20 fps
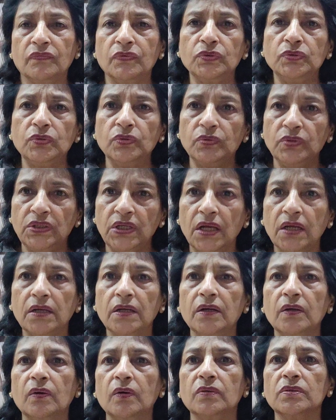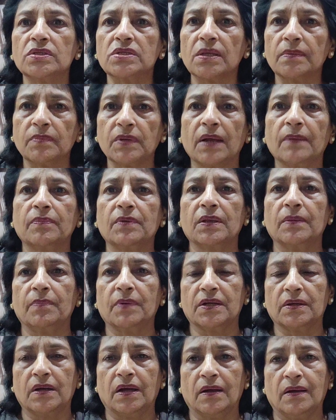वो दुनिया का कॉन्सेप्ट आपकी
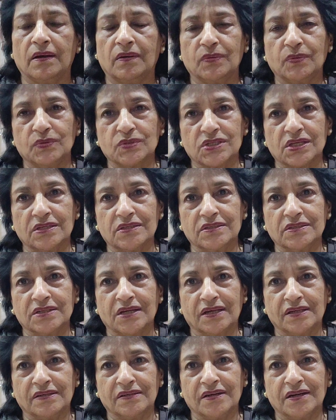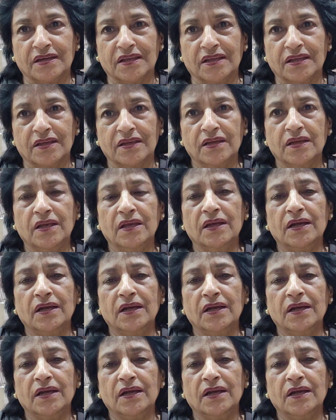आंखों से जान रहा है